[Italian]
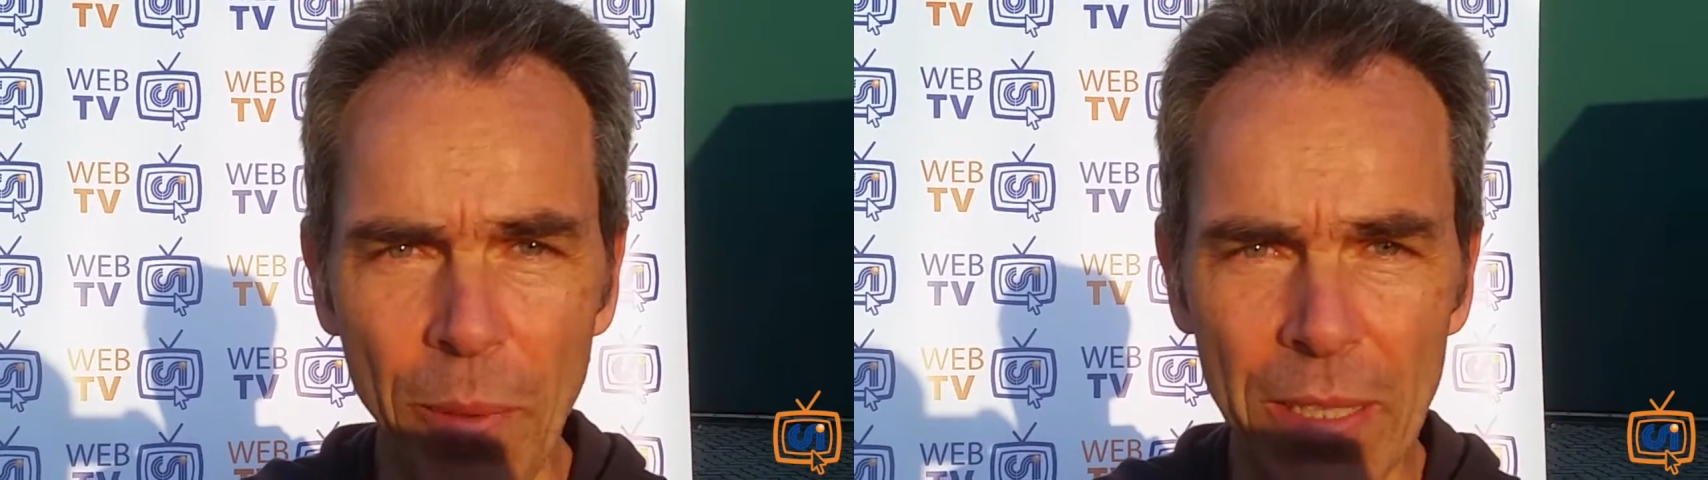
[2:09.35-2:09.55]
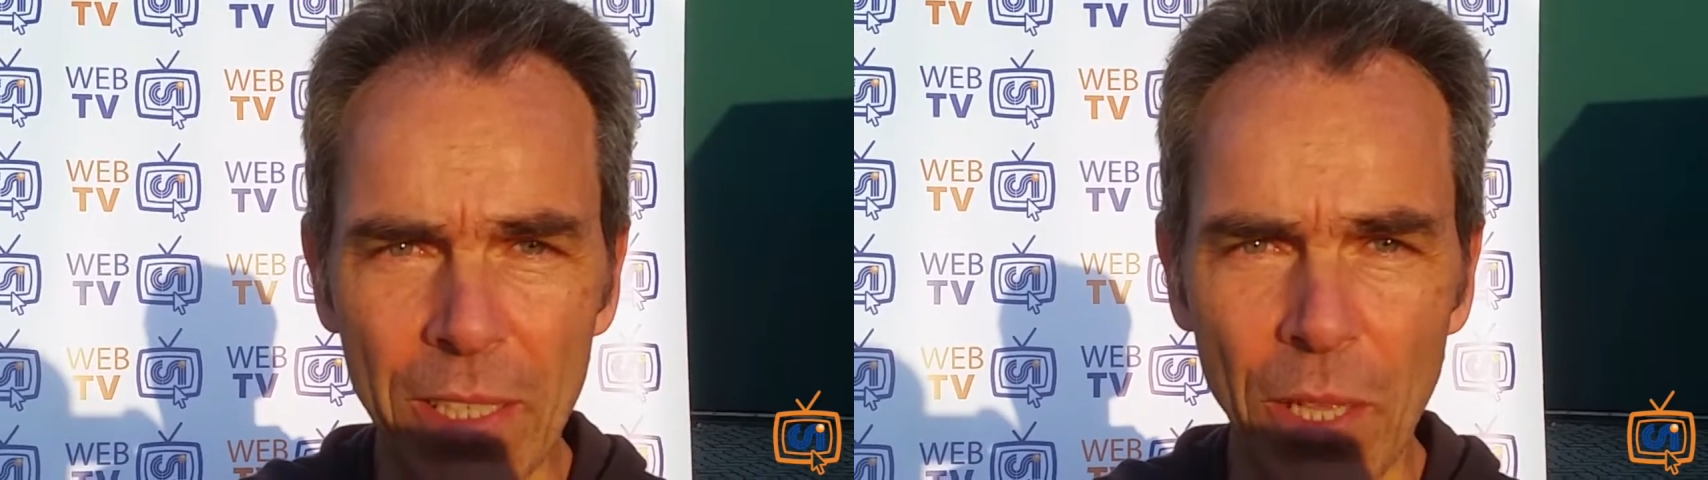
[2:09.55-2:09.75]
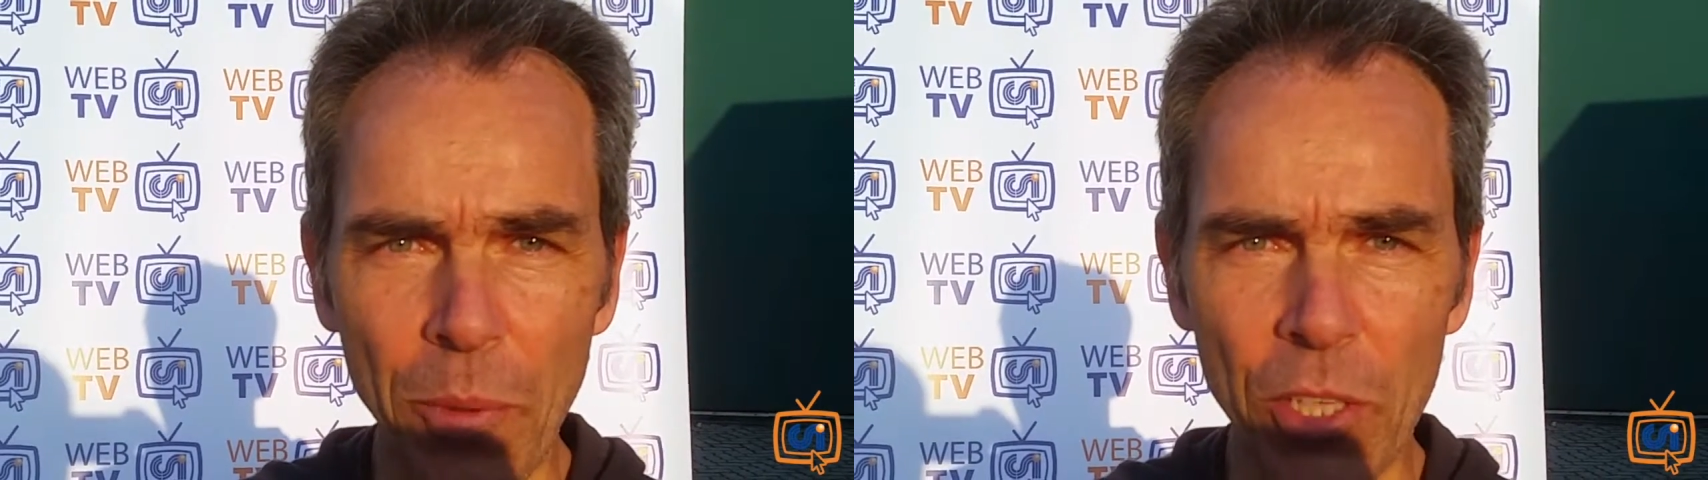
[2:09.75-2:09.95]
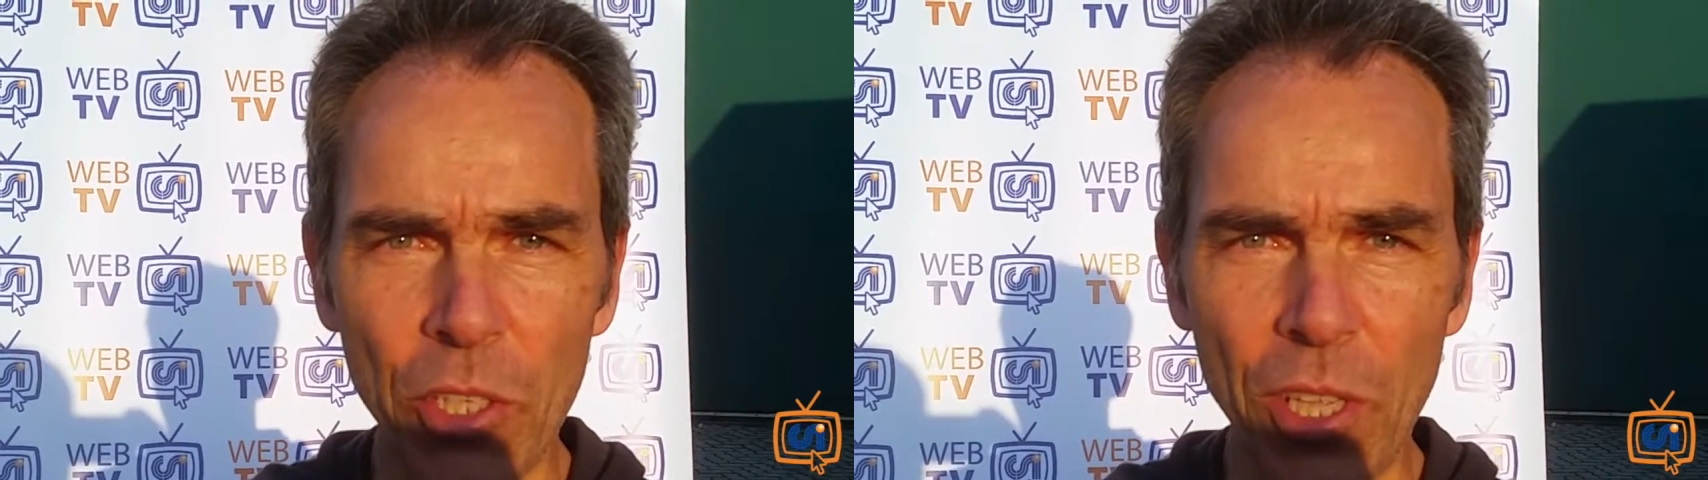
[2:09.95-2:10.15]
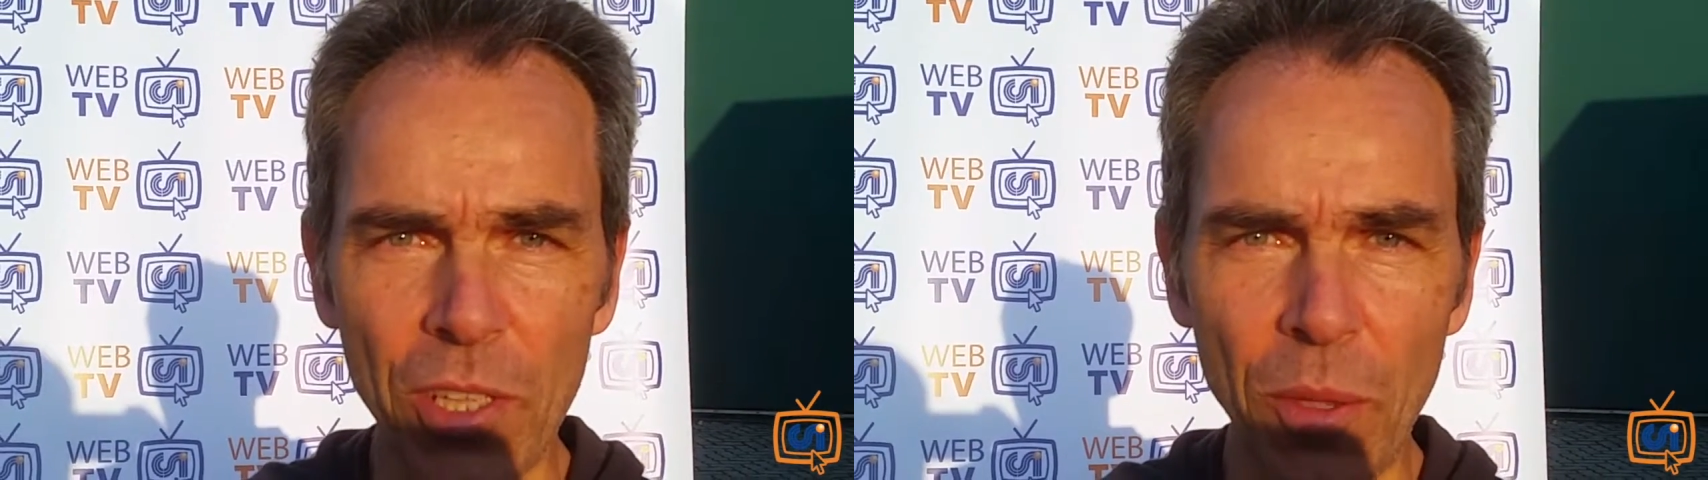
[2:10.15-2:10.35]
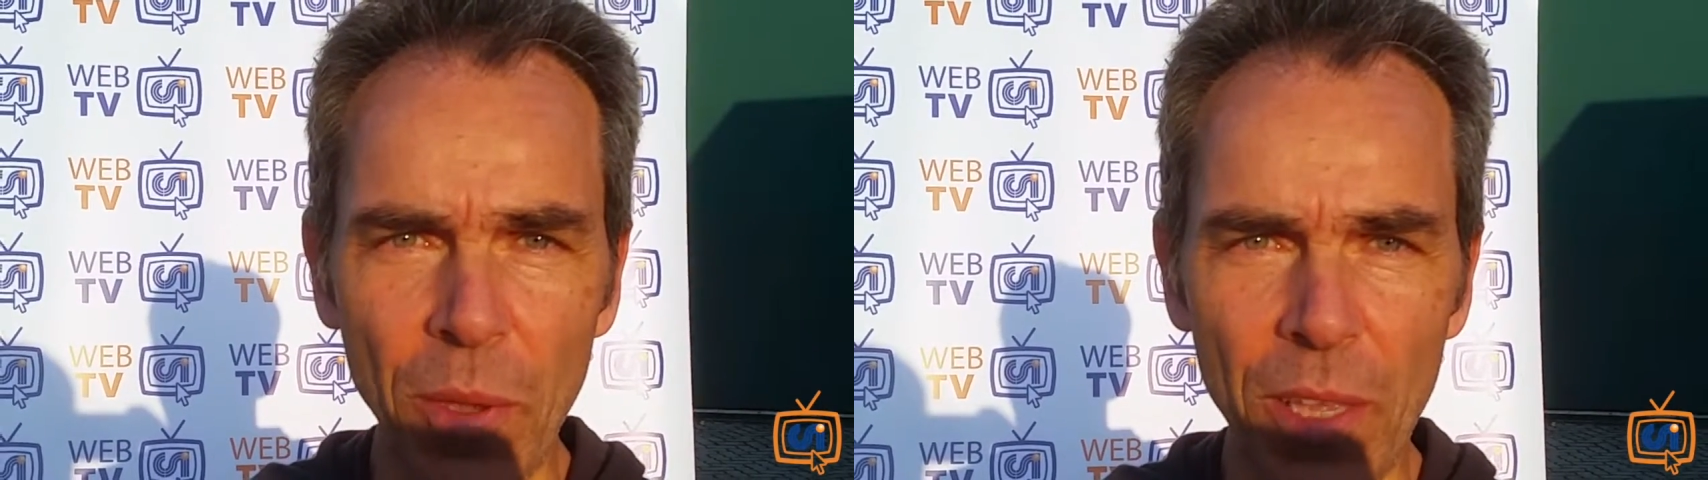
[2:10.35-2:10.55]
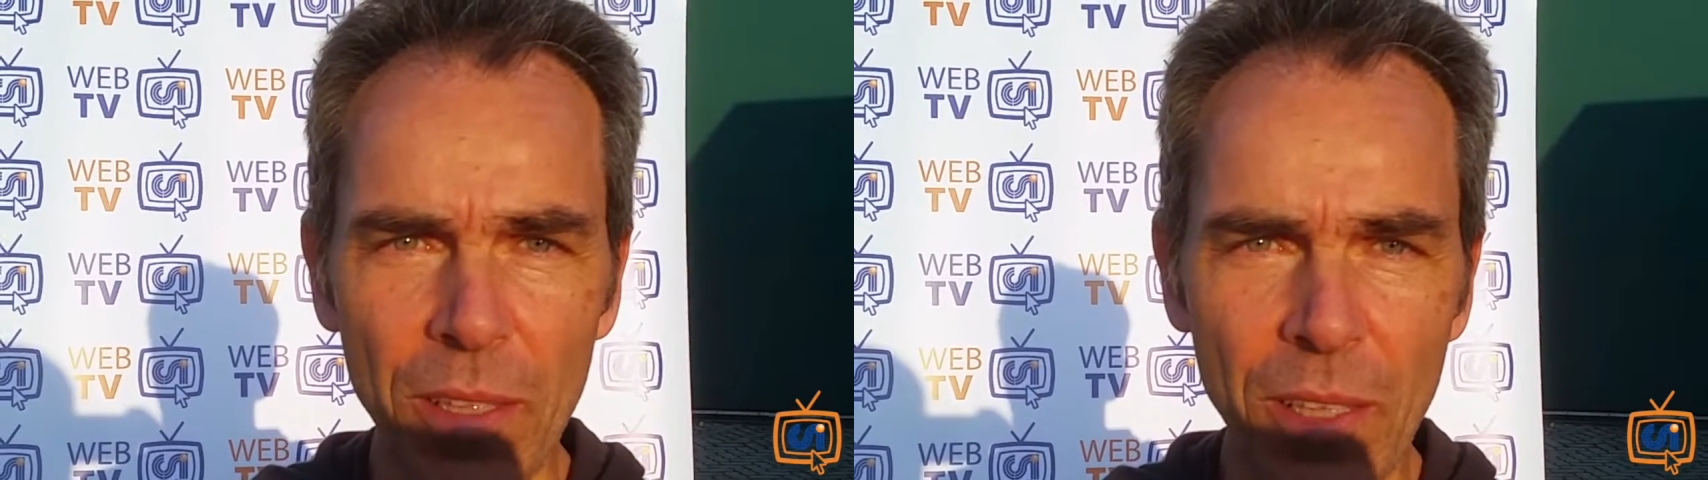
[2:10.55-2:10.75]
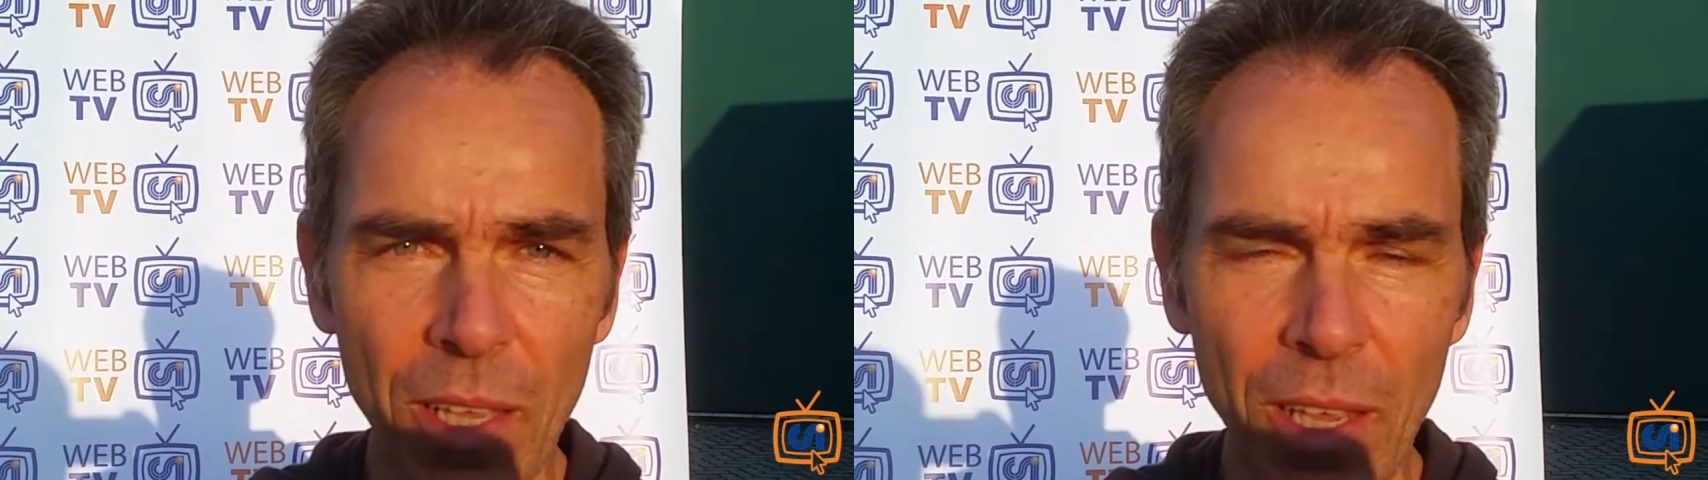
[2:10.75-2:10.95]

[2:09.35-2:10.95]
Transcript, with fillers: partita precedentemente,